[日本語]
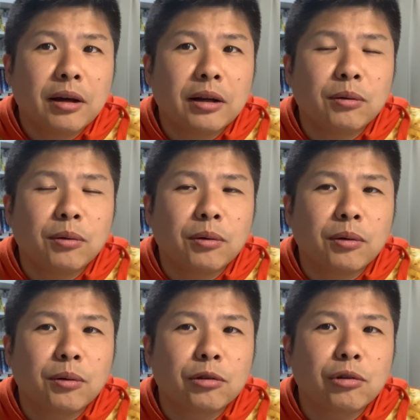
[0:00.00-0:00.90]
あ
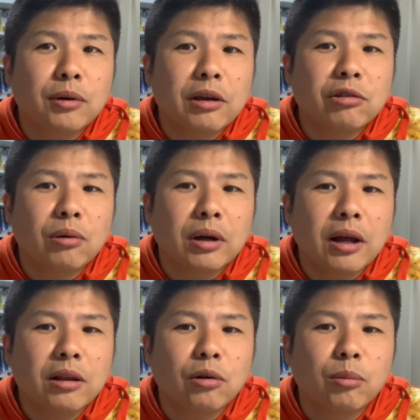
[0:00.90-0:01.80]
のご紹介しようか
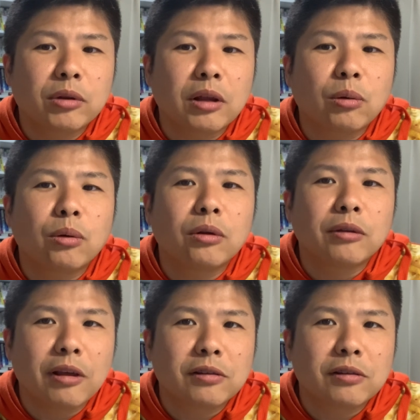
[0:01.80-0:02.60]
なと思ったところで